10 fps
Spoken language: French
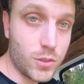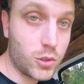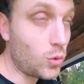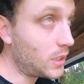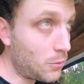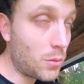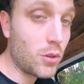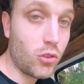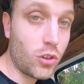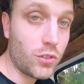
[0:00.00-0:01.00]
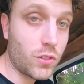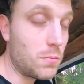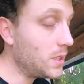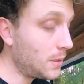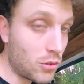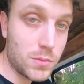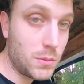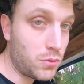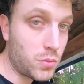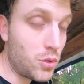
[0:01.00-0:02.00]
Souhaitez-moi bonne chance. Mettez-moi un petit
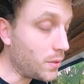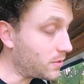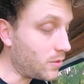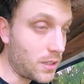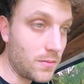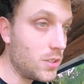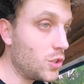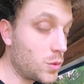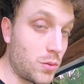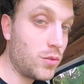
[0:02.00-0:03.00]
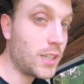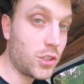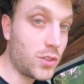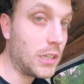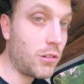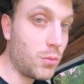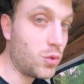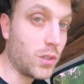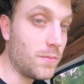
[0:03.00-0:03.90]
pouce bleu parce que là, je peux vous dire que je vais en avoir besoin.